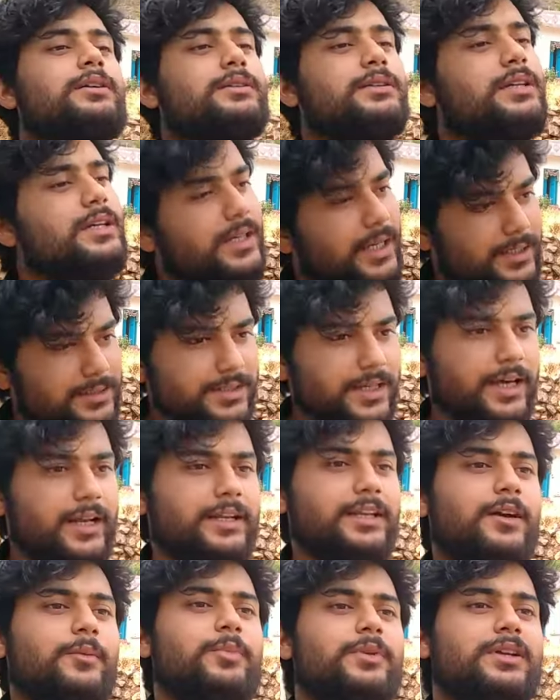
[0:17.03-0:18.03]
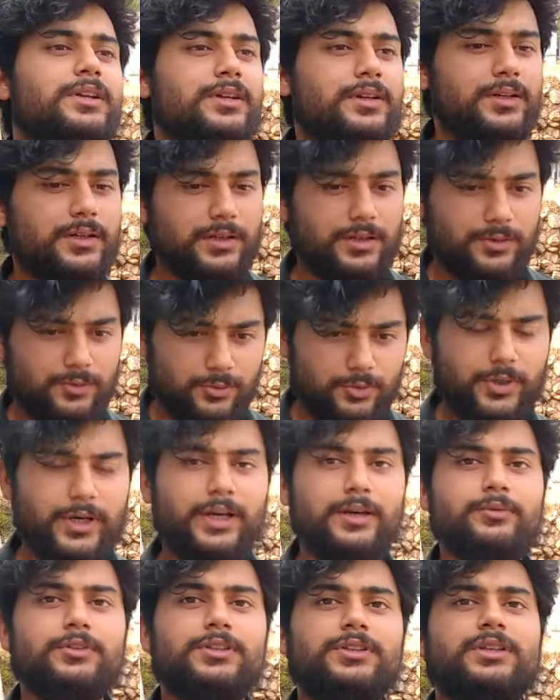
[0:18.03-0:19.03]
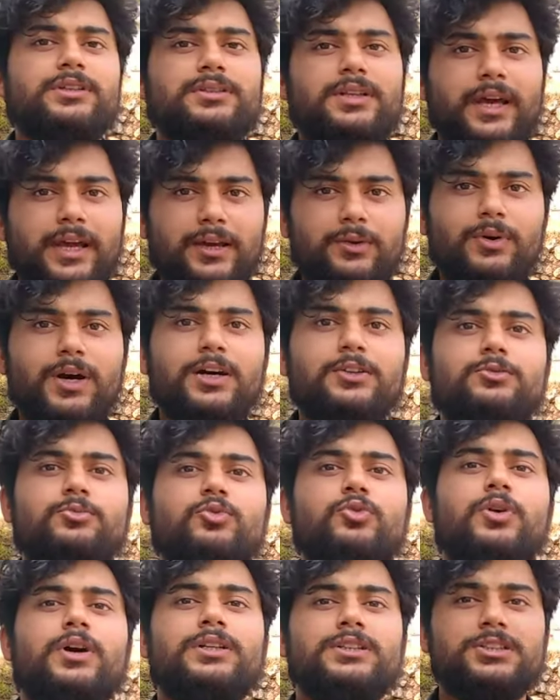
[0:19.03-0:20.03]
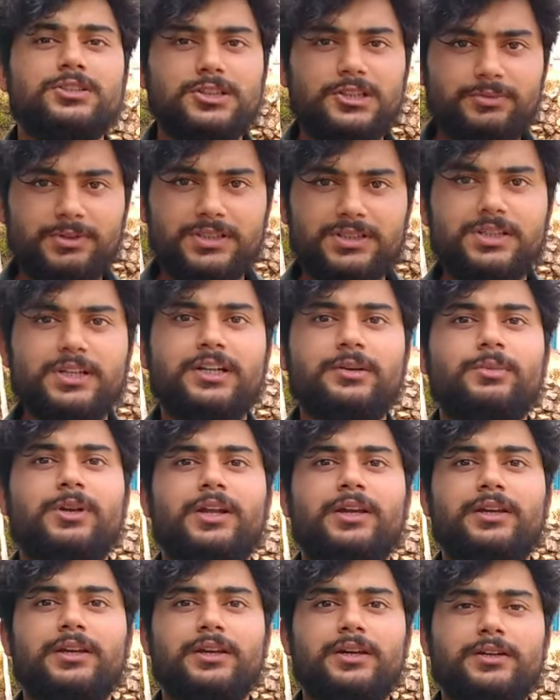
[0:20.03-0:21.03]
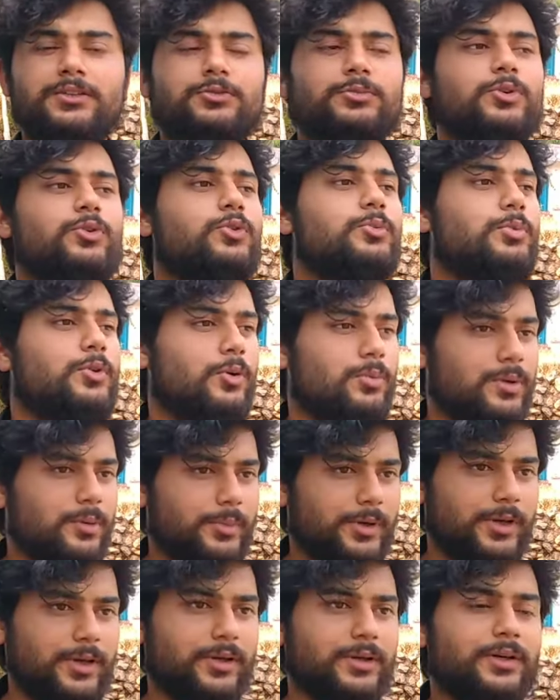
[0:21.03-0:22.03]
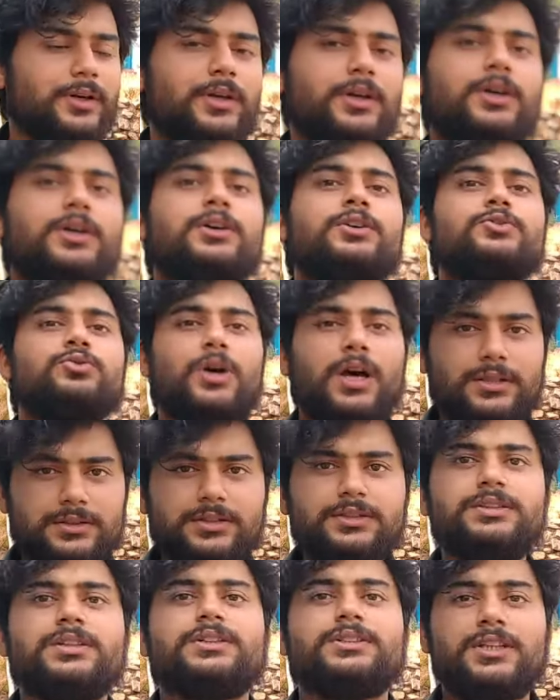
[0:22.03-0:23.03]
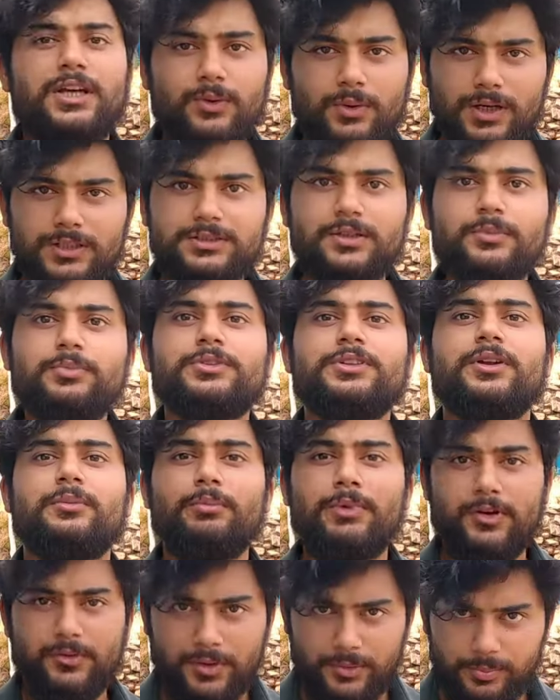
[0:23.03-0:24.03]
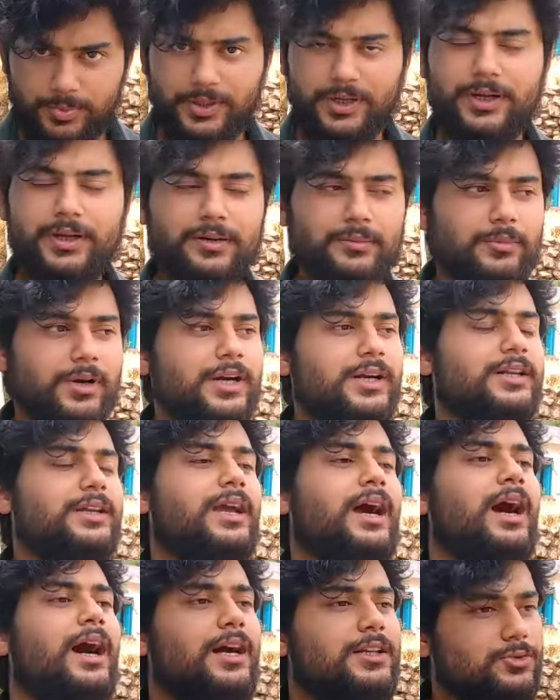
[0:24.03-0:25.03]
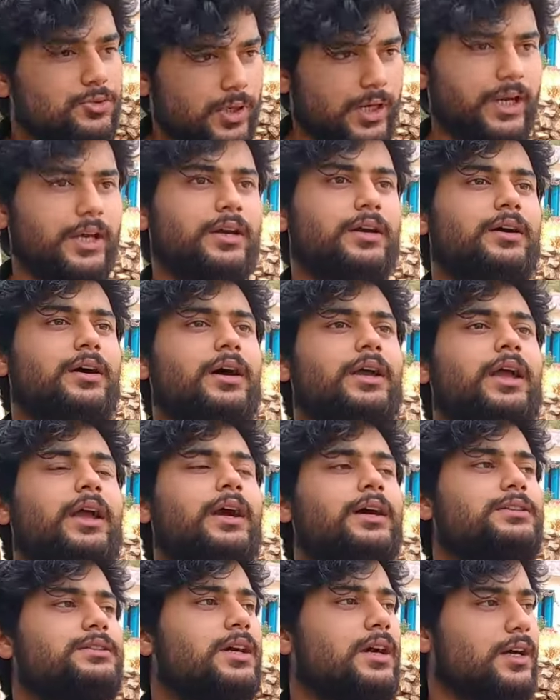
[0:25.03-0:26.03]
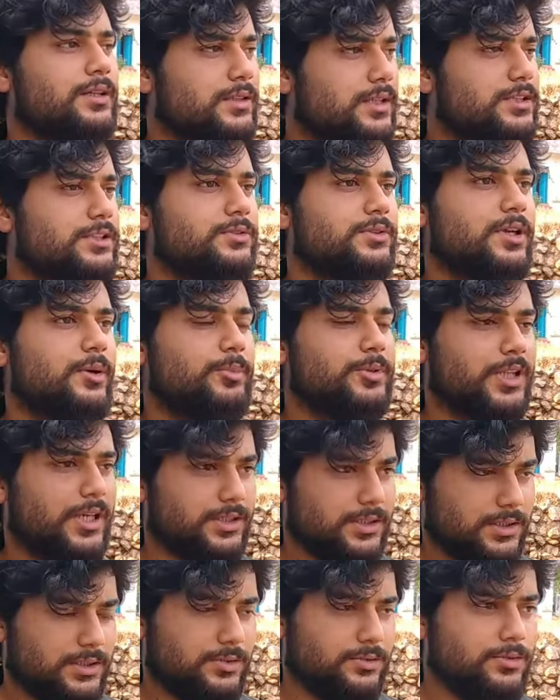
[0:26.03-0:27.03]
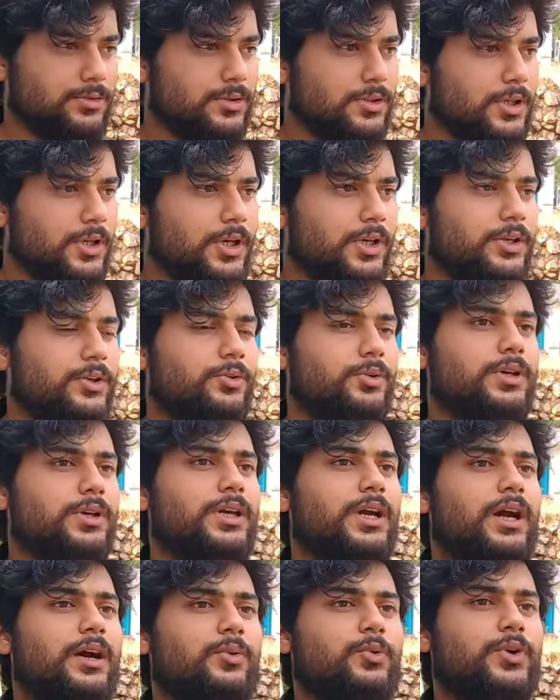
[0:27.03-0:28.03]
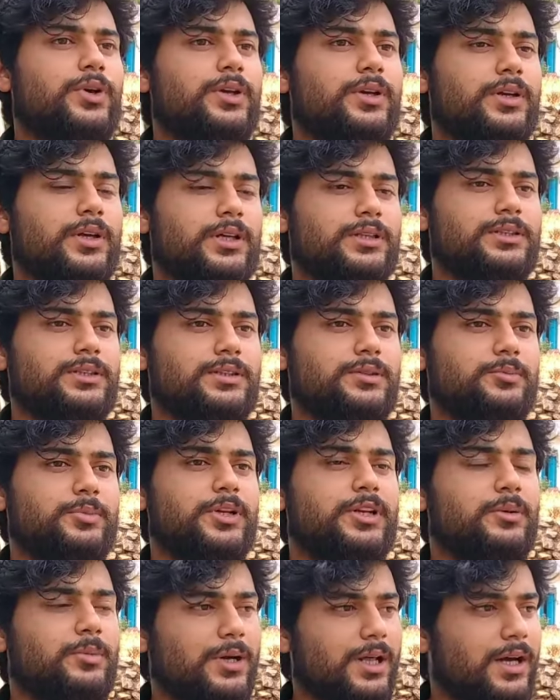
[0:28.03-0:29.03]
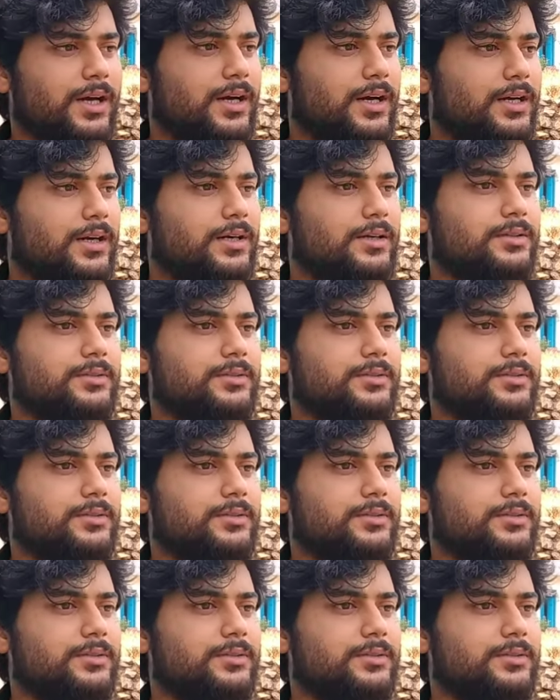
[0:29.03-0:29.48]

ठीक है शहर की अपनी वो है विशेषताएं वहाँ तुमको हर चीज़ की फैसिलिटी मिलेगी अगर तुम्हें कोई प्रॉब्लम है स्वास्थ्य शिक्षा वहाँ सबसे नंबर वन पे है बट यहाँ जो है एक अच्छा खासा जीवन आप बिता सकते हो क्योंकि यहाँ कोई ऐसी भीड़ भड़ाका